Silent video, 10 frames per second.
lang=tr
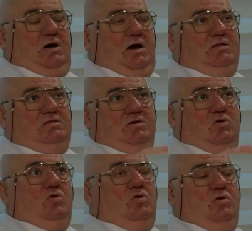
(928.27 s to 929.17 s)
Anna
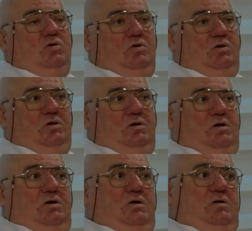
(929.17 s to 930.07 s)
O
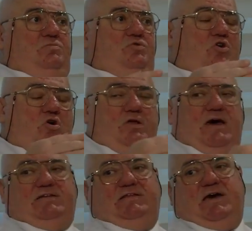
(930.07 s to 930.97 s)

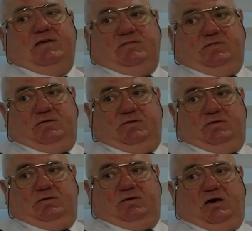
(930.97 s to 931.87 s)
Brörer'den
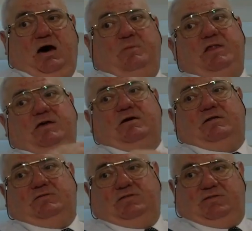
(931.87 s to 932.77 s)
hamile
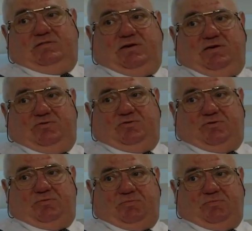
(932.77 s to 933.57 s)
kaldığını iddia ediyor.